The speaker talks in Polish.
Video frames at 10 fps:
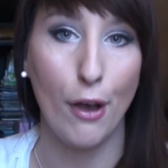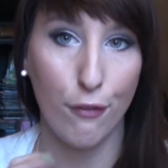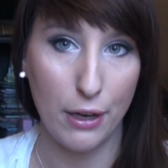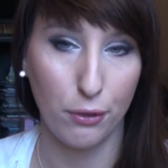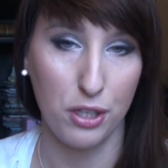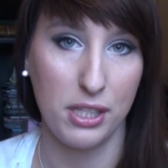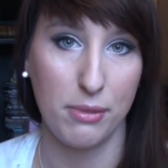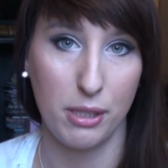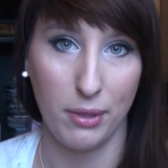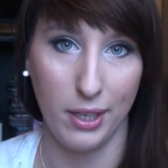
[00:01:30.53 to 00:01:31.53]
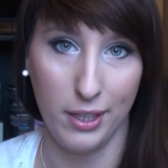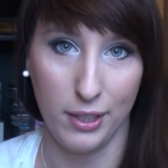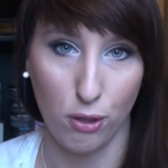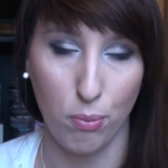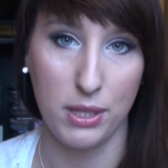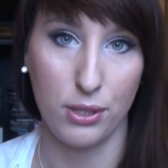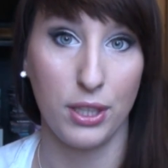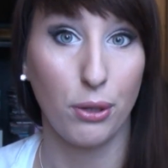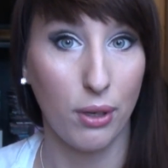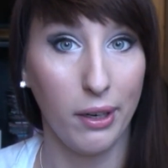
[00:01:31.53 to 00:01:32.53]
warto czasem sobie e, kupić
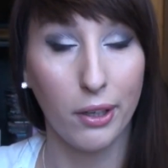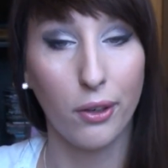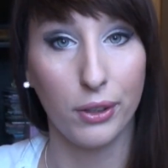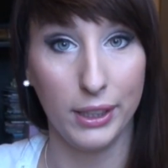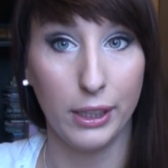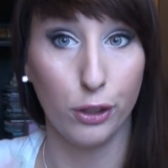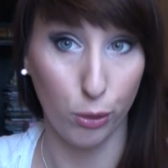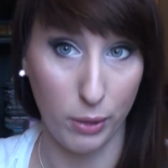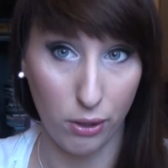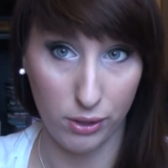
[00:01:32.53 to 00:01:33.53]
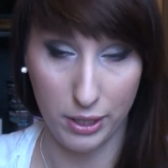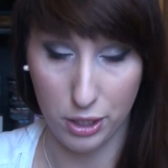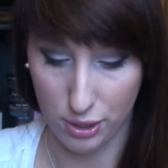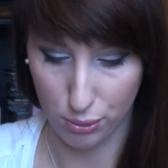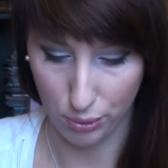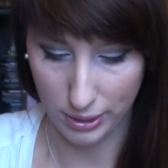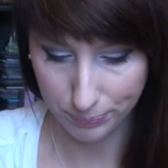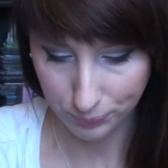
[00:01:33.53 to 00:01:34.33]
coś naturalnego i dobrego dla naszej skóry.